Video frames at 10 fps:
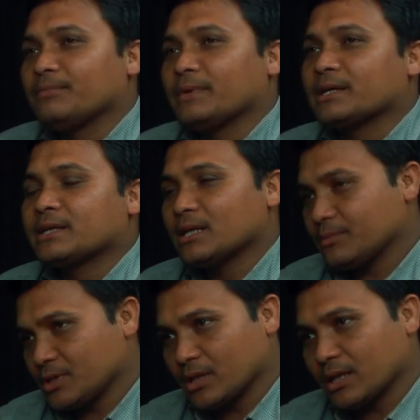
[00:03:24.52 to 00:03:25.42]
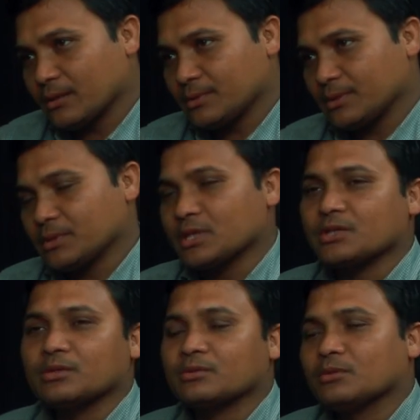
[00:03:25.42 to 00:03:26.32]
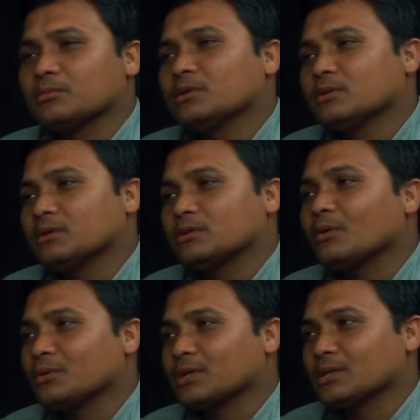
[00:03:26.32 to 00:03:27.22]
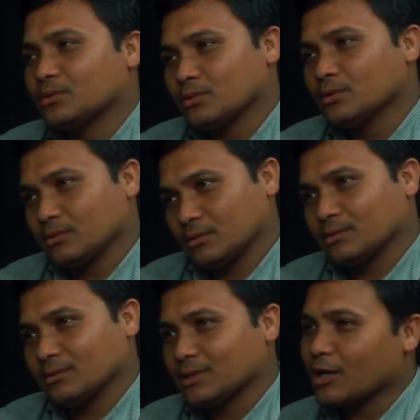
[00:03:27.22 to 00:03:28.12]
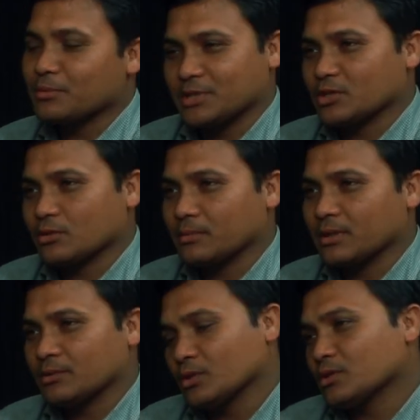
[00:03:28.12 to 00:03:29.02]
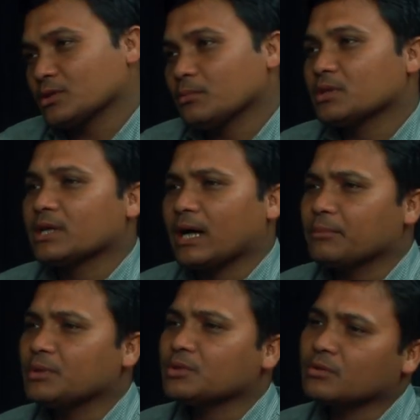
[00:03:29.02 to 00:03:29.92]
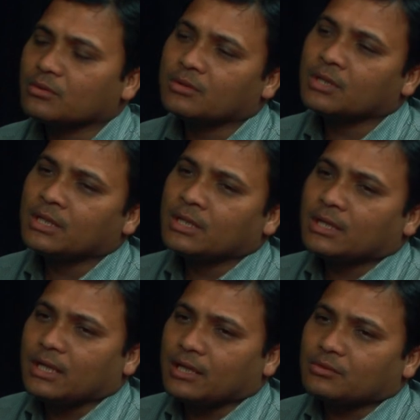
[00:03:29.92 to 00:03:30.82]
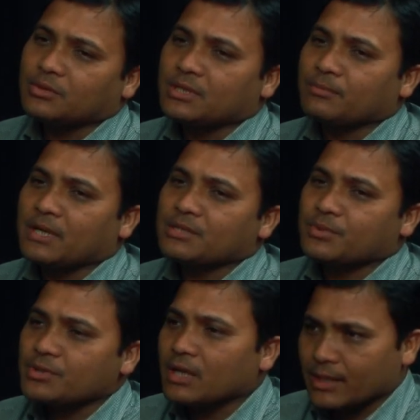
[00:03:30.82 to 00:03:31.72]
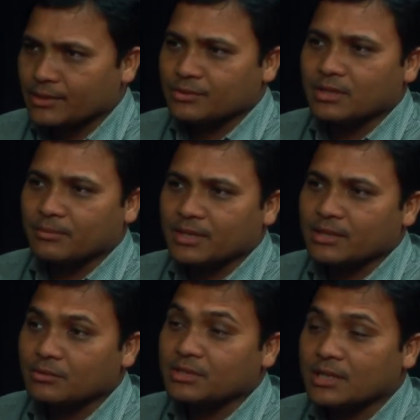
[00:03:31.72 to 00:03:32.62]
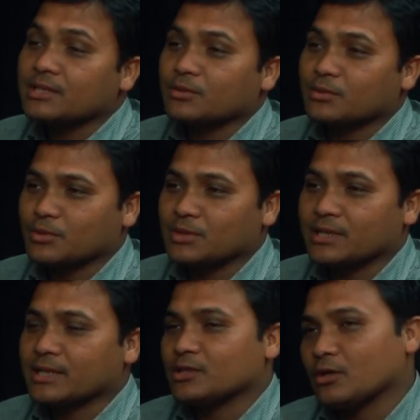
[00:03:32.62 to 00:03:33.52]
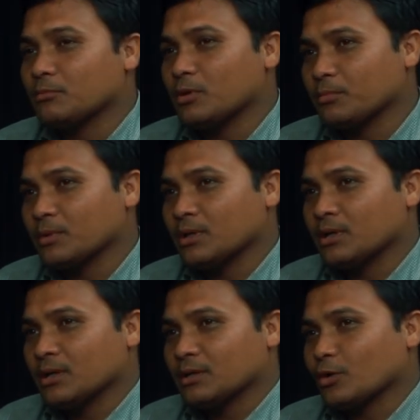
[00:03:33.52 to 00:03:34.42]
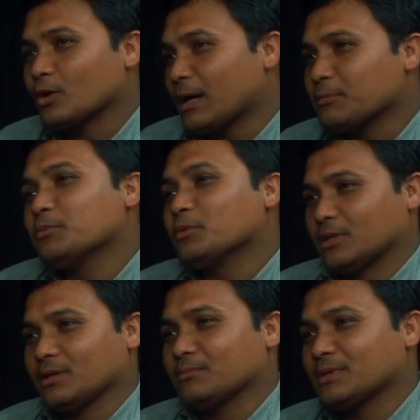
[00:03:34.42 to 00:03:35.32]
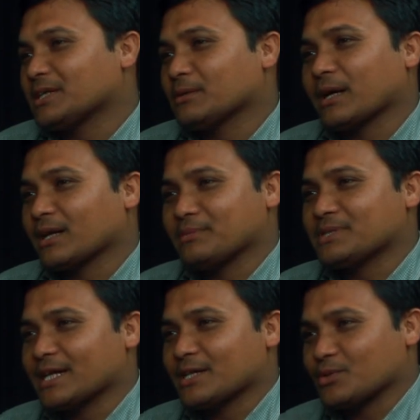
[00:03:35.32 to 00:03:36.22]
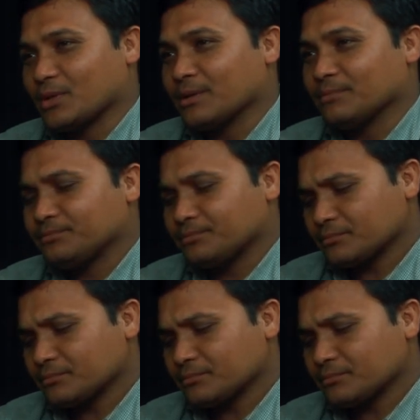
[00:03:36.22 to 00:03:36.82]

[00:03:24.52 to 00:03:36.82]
প্র্যাকটিক্যালি বিষয়টা আমি বিশ্লেষণ করব তখন কিন্তু তারা বিশ্বাস করবে সত্যি কথা বলতে আমিও যখন দুই চার পাঁচ বছর আগে যদি আমাকে কেউ জিজ্ঞাসা করতো যে এটা কি সম্ভব তখন আমিও বলতাম যে এটা পাগলামি ছাড়া কিছু না কিছু